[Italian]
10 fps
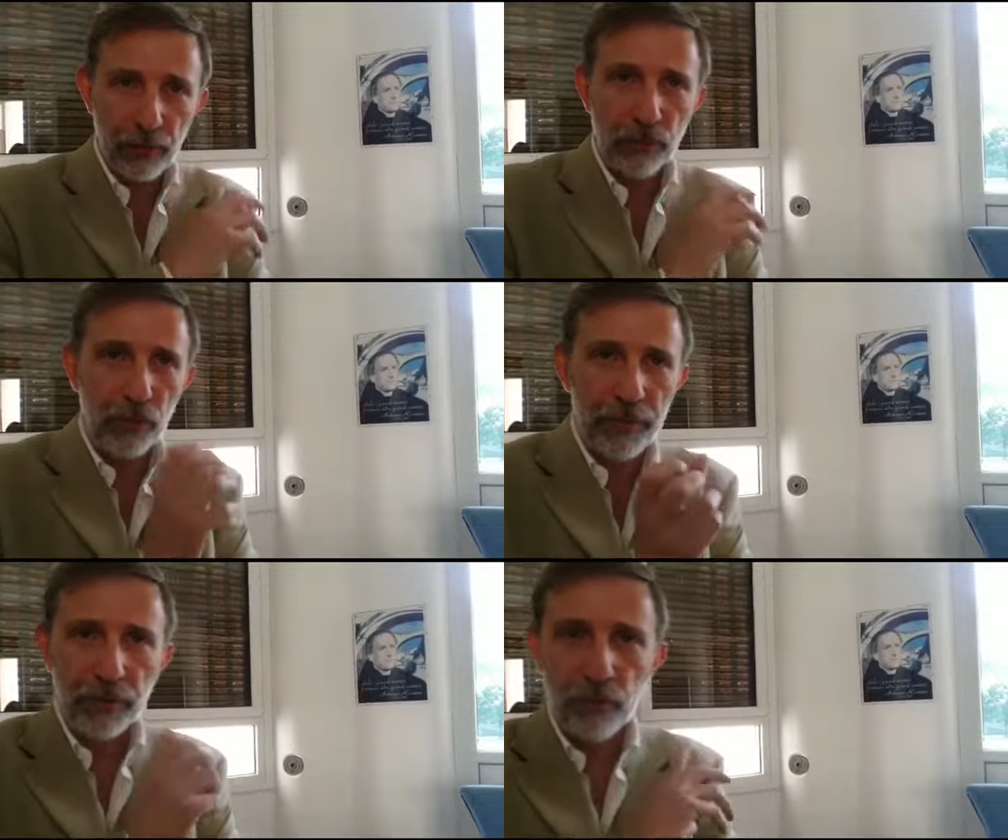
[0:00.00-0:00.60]

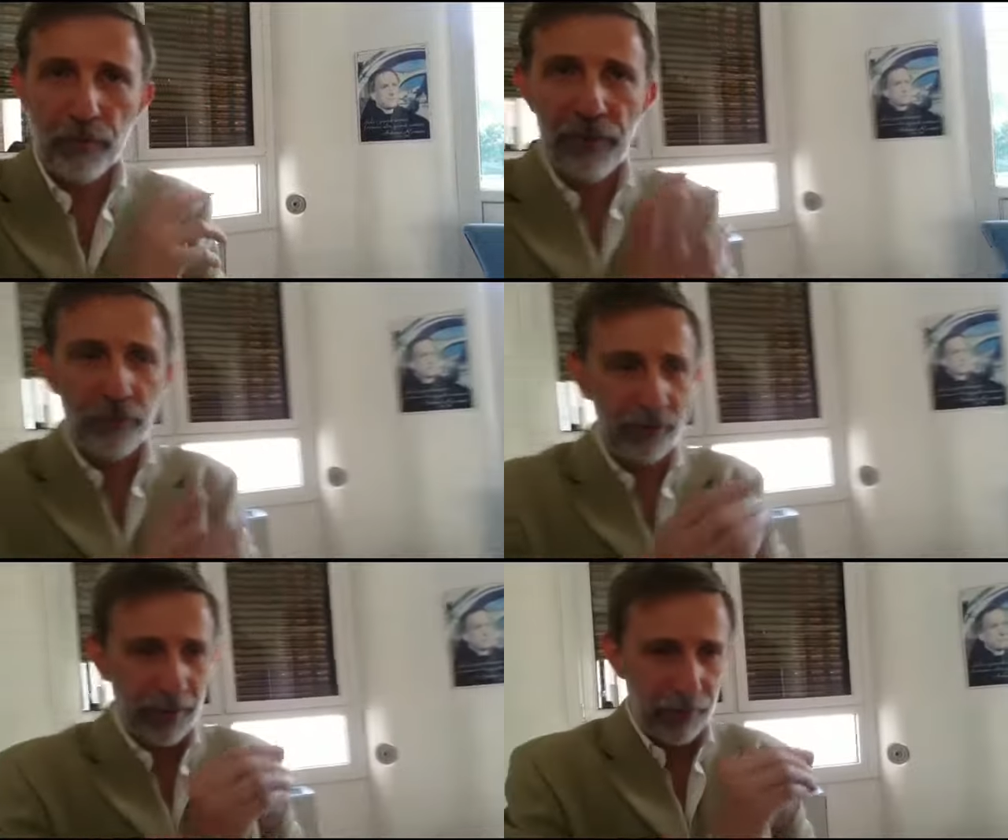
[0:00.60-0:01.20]
appunto peer-to-peer,
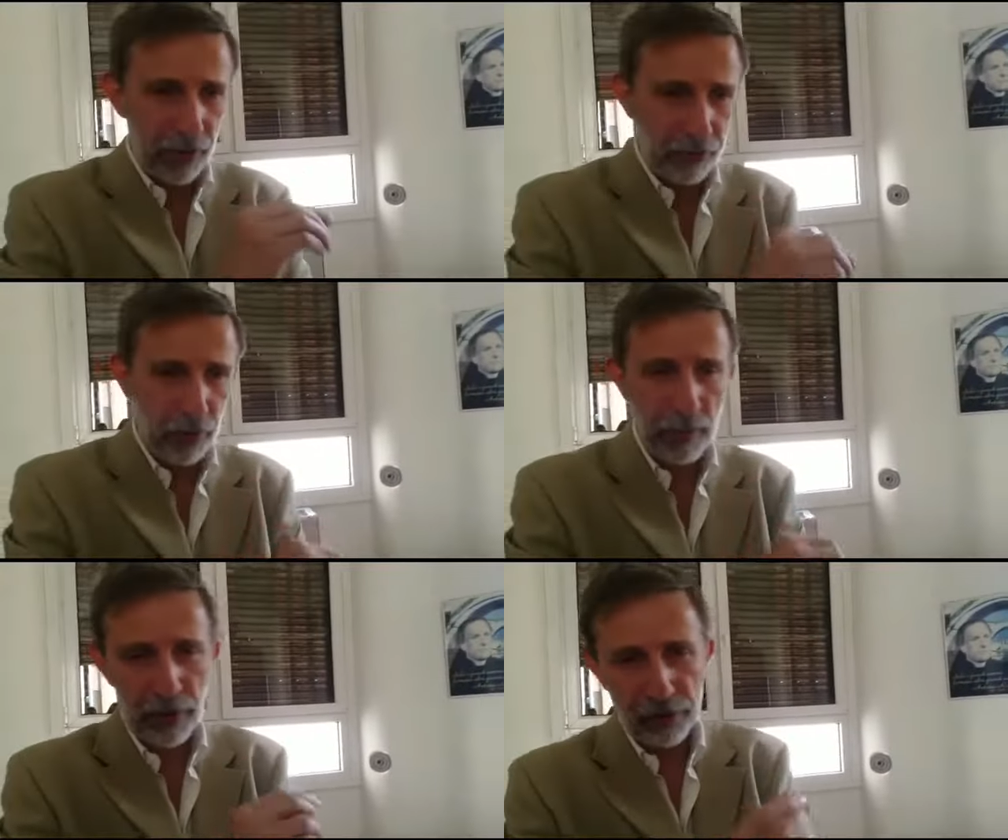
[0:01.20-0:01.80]
cioè da
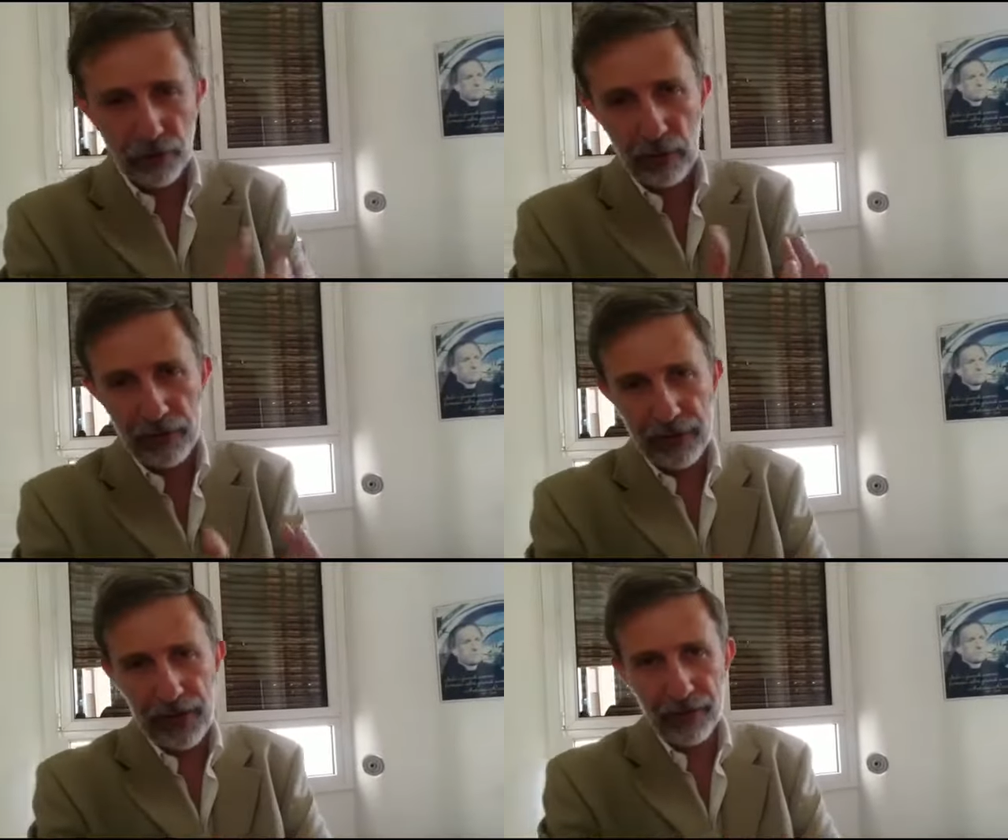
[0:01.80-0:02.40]
persona a persona
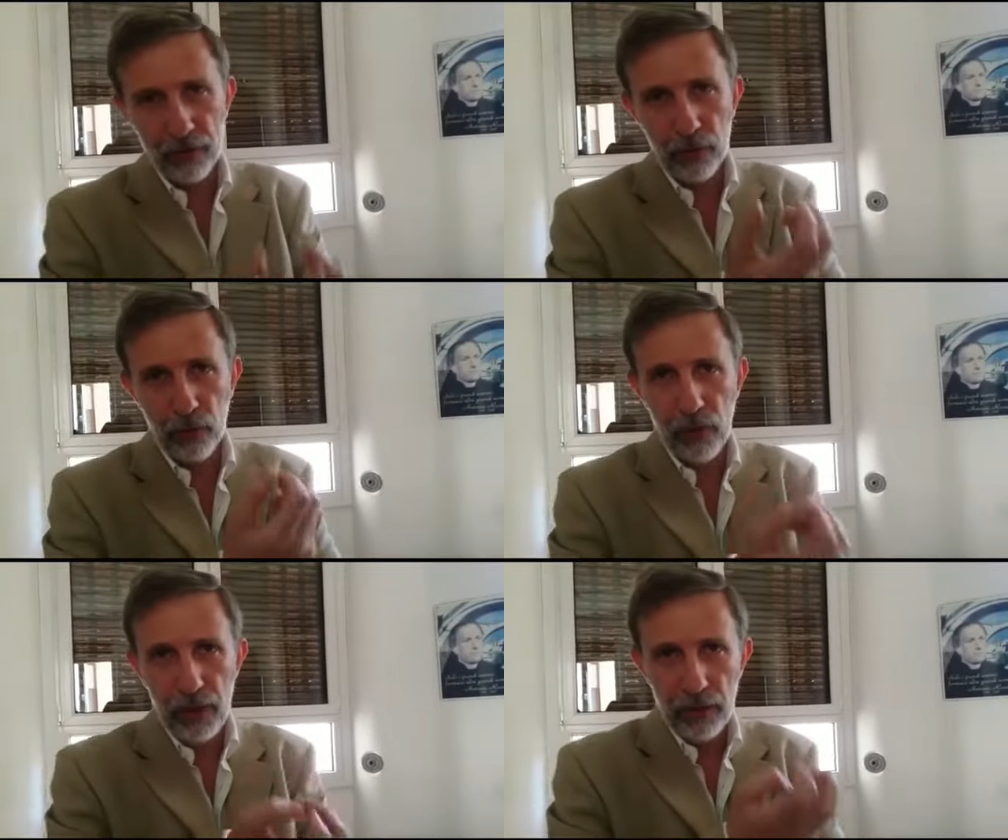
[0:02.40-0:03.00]

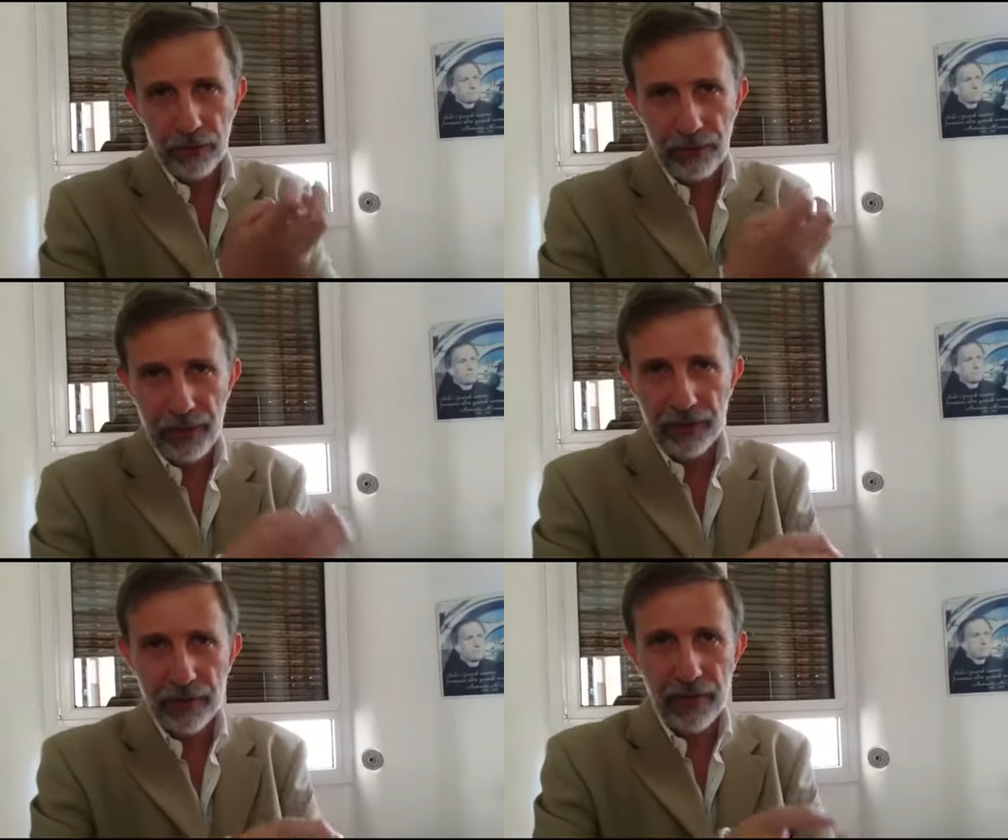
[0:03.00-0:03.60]
evitando
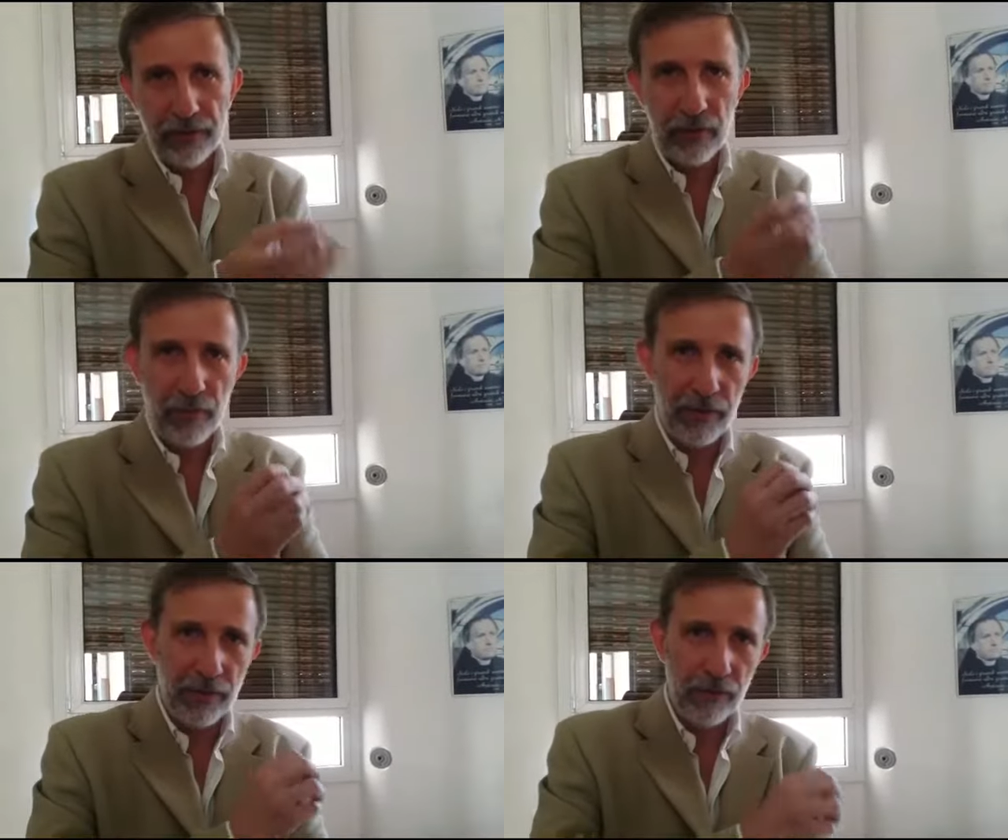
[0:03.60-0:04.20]
filtri e
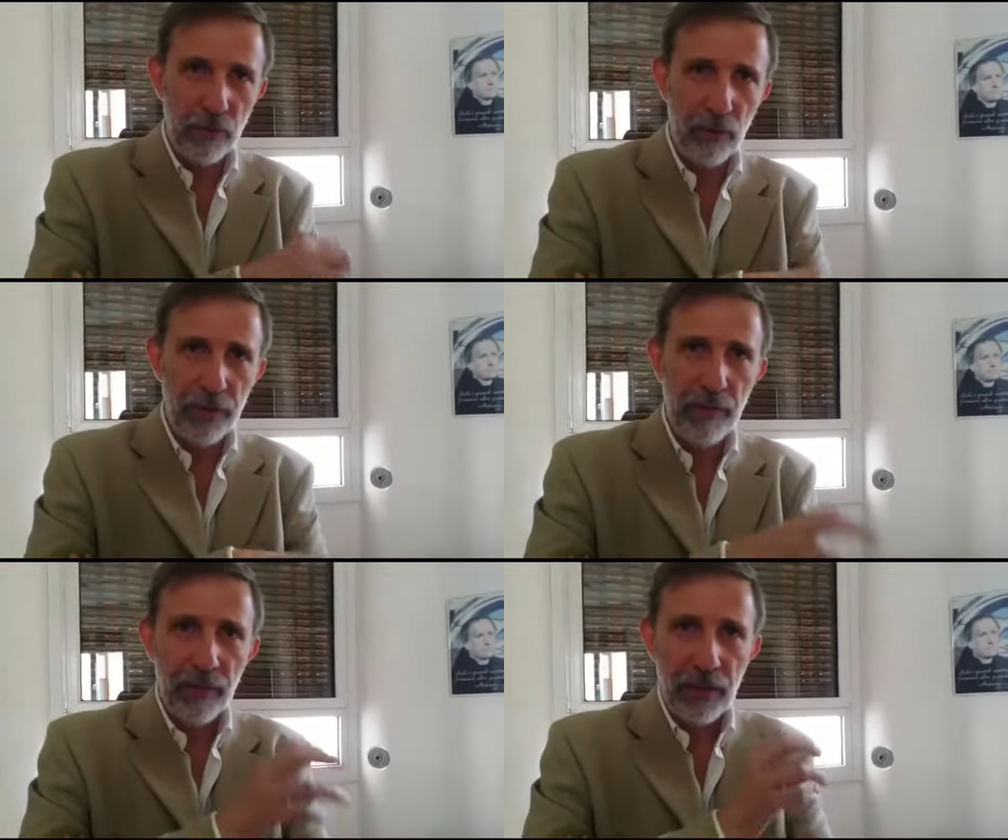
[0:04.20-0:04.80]

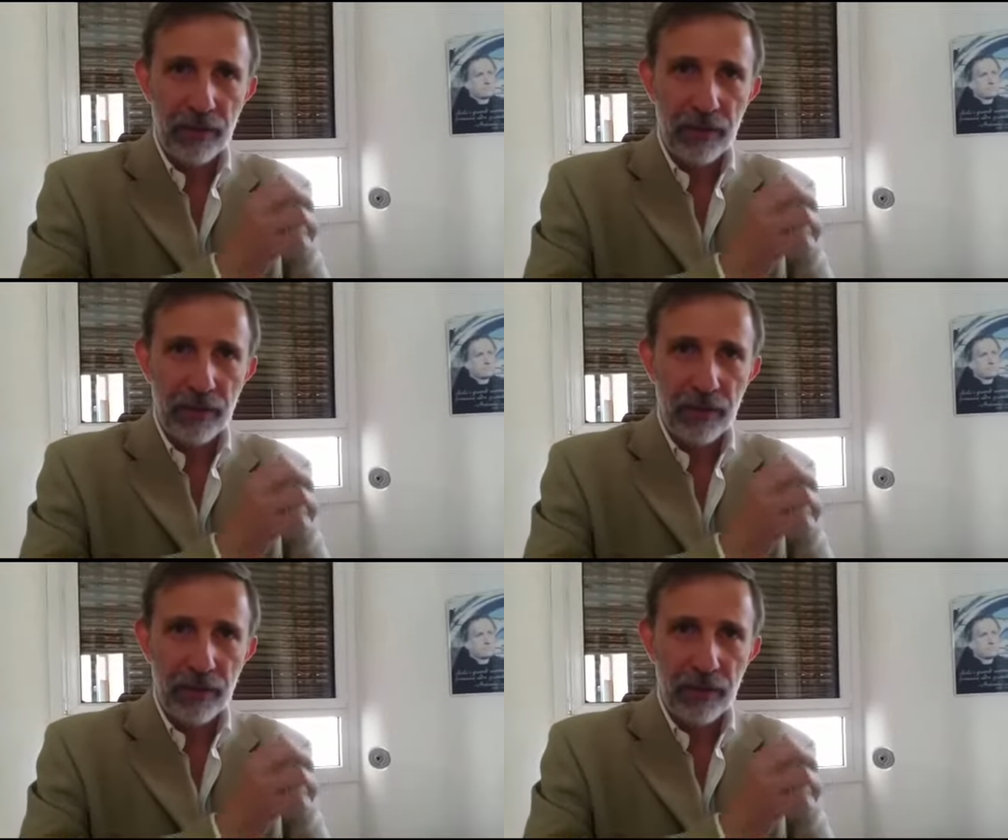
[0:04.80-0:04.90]
intermediazioni,